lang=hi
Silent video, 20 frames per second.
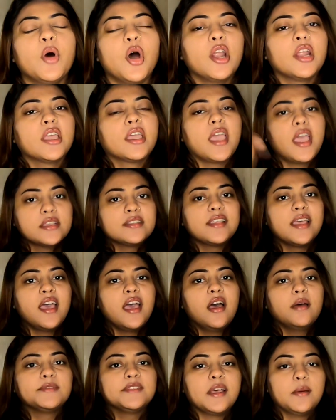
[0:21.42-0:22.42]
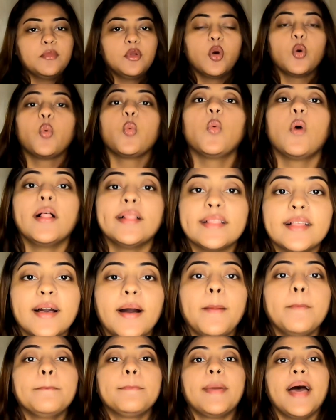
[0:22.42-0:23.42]
और कैसे हैं आप सब लोग
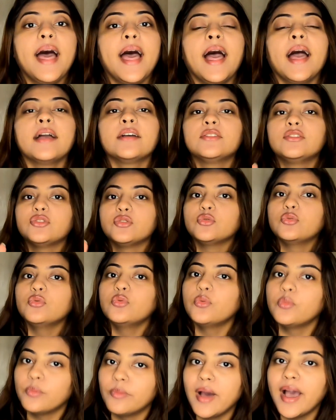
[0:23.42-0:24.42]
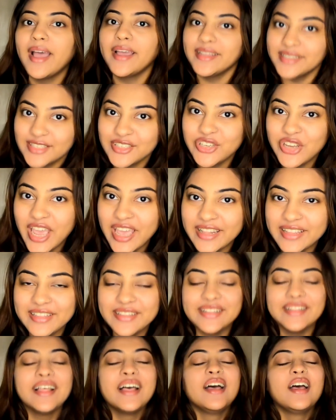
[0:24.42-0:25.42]
वेलकम बैक टू माय
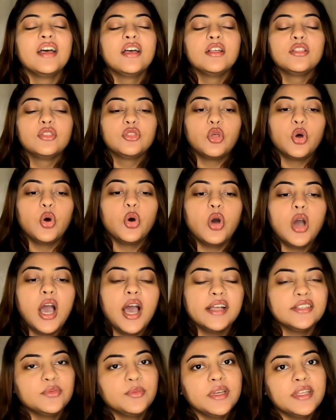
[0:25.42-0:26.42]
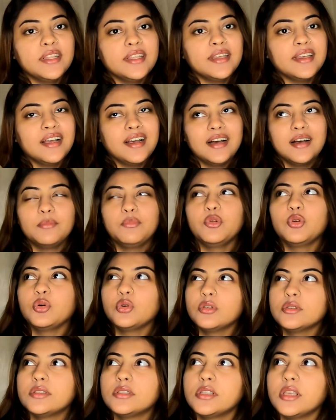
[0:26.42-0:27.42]
चैनल तो आज मैंने आप
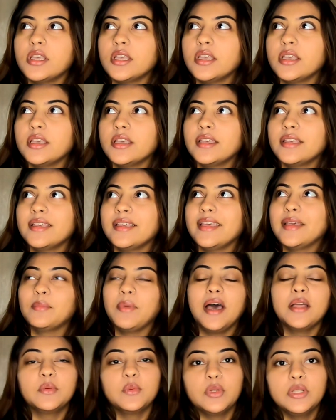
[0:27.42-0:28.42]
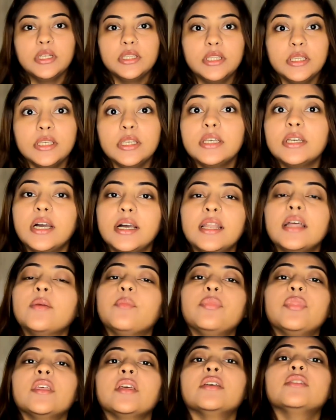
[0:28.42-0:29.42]
लोगों से एक बात बोली थी कल
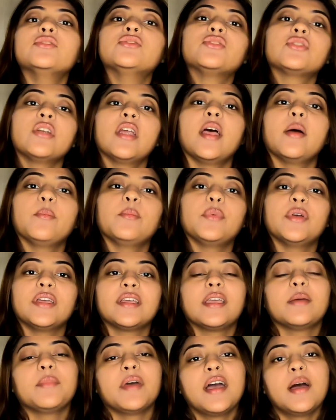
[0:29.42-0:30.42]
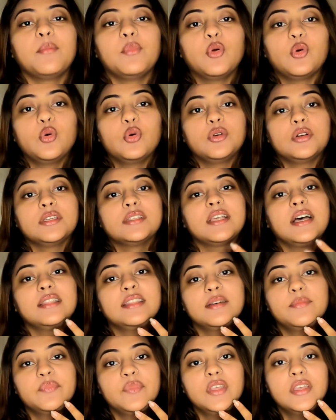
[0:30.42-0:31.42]
अपने इंस्टाग्राम पे कि मैं आप लोगों के
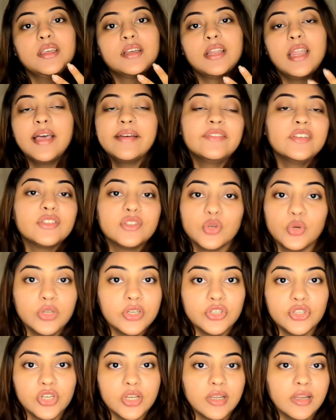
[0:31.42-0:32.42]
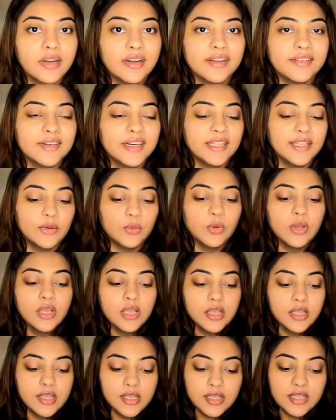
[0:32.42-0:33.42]
साथ अपनी एक लाइफ स्टोरी शेयर करने वाली
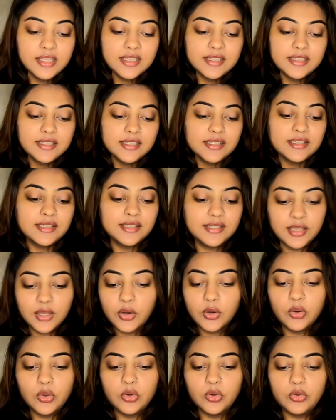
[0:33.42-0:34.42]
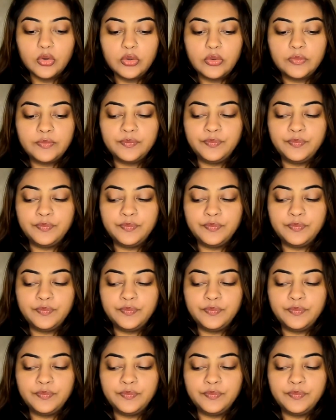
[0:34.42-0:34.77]
हूँ सो so,